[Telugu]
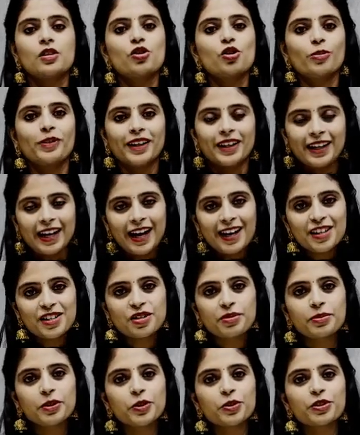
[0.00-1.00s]
సో మన
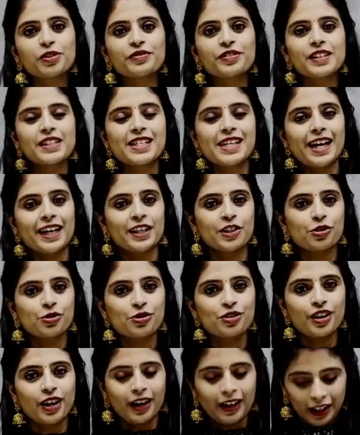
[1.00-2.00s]
లాస్ట్ బ్యూటిఫుల్ శారీ
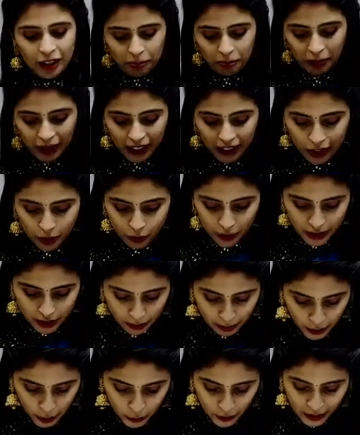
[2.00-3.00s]
చూసేయండి పింక్
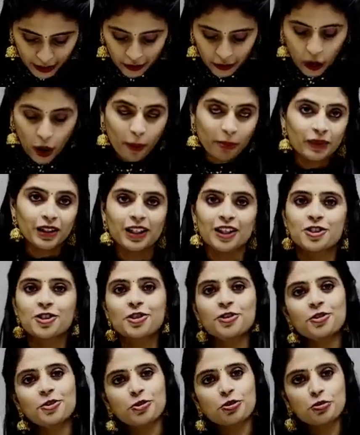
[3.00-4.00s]
విత్ బ్లూ కలర్
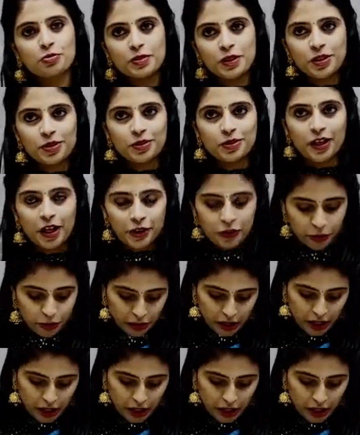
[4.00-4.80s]
కాంబినేషన్తో చూపిస్తున్నాను